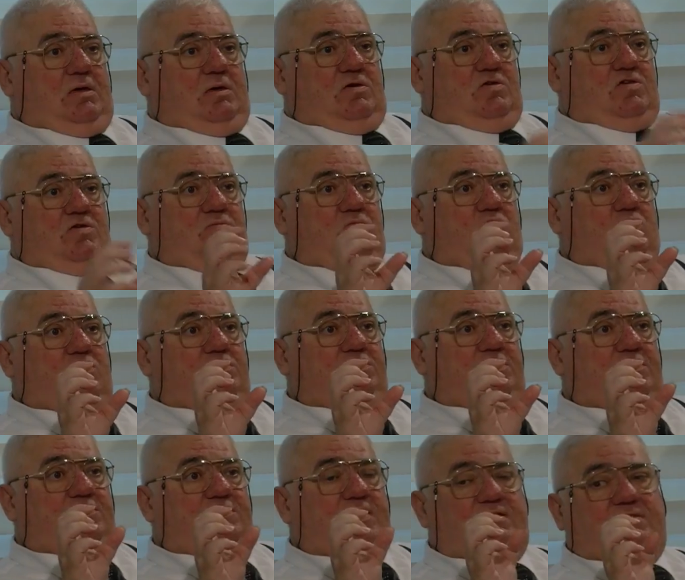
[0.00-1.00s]
Şimdi
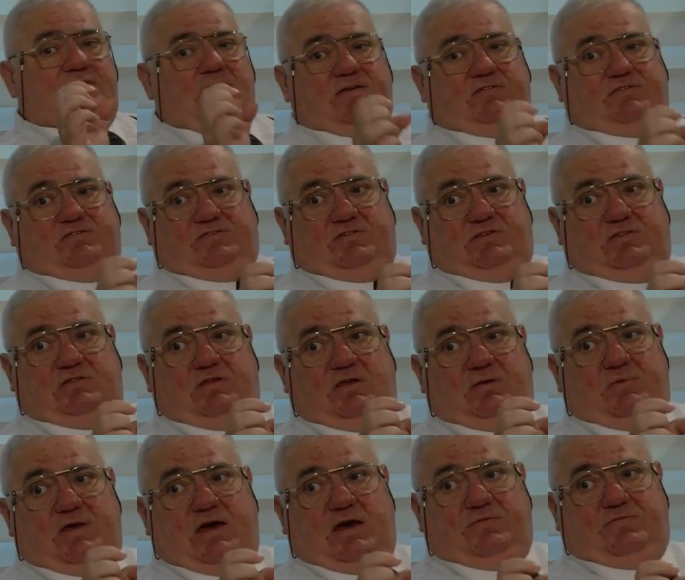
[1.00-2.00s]
orada Red Light Street diye
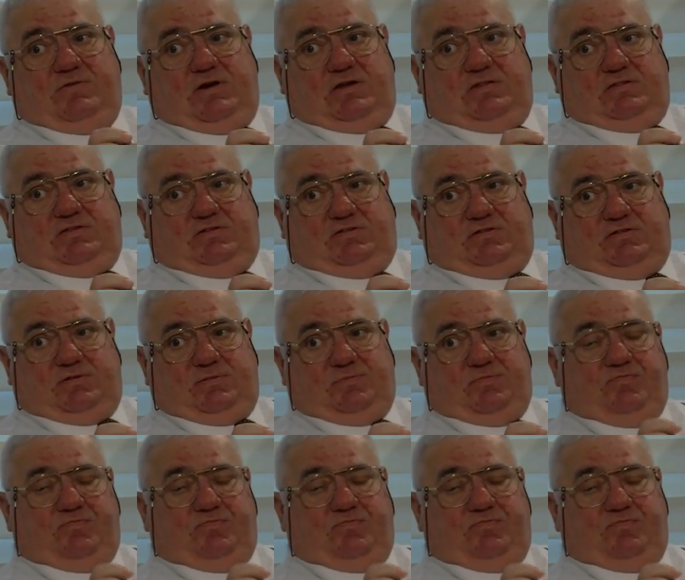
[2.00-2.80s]
bir yer vardır.